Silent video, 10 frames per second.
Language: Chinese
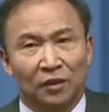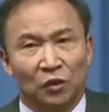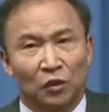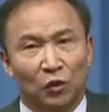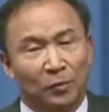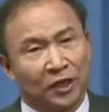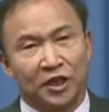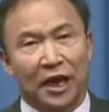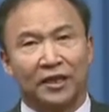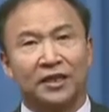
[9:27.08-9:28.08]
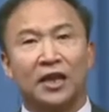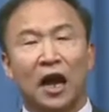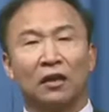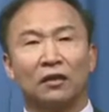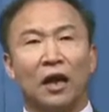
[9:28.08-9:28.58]
我们想一想
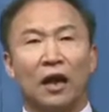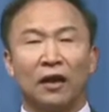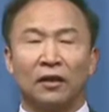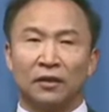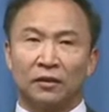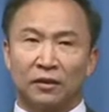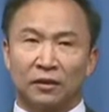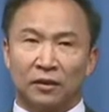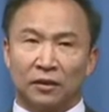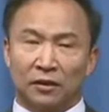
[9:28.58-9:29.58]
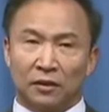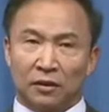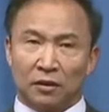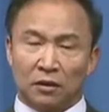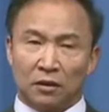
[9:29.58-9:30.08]
啊，
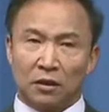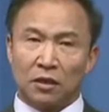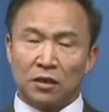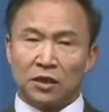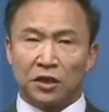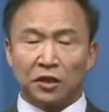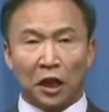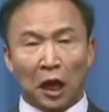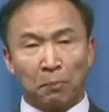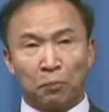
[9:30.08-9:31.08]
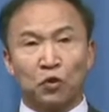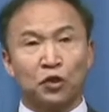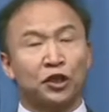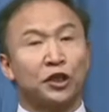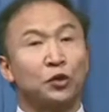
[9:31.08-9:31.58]
意义它不
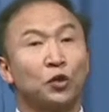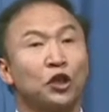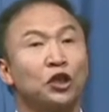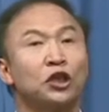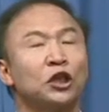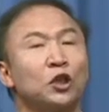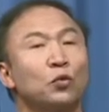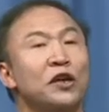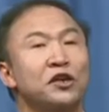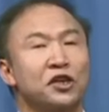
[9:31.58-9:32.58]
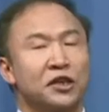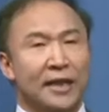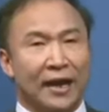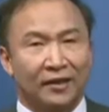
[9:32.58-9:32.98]
是一种客观实在。